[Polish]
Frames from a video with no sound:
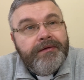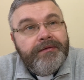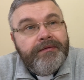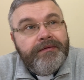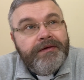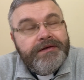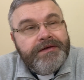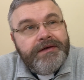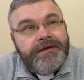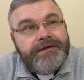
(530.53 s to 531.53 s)
y, w
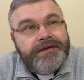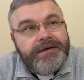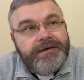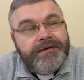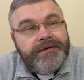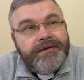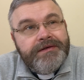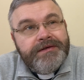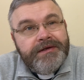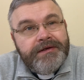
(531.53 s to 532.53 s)
Nazarecie
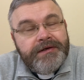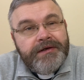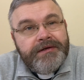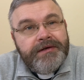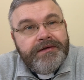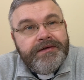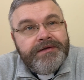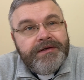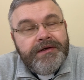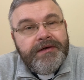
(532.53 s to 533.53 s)
istnieje taka
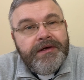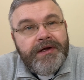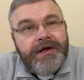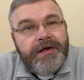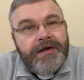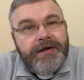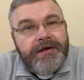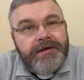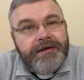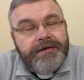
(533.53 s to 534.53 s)
tradycja,
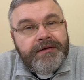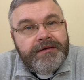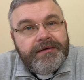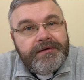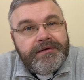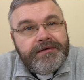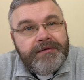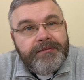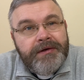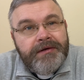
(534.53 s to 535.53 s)
y,
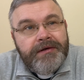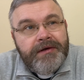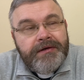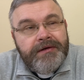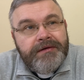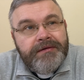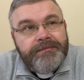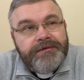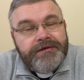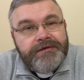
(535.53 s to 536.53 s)
że Maryja, kiedy
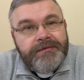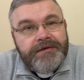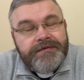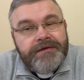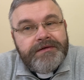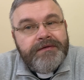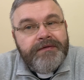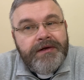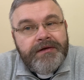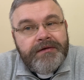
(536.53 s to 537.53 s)
przeżyła
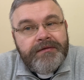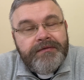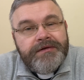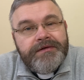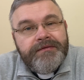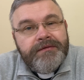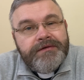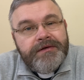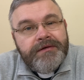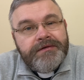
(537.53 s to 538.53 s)
zwiastowanie, to właśnie
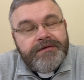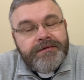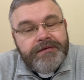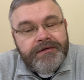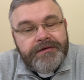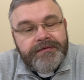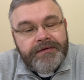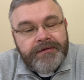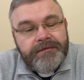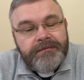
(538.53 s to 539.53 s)
wróciła od studni z
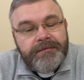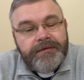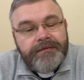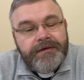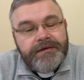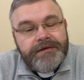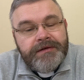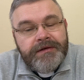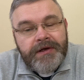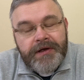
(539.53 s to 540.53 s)
wodą, prawda,
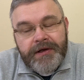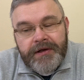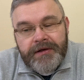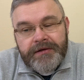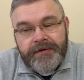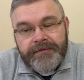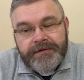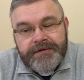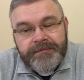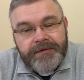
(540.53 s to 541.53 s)
że
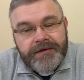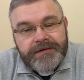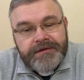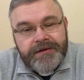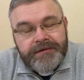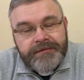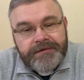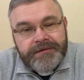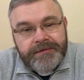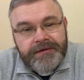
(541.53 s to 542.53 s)
nawet się pokazuje tą
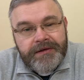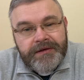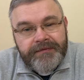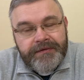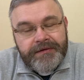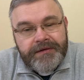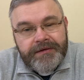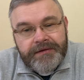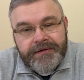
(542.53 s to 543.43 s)
studnię, nawet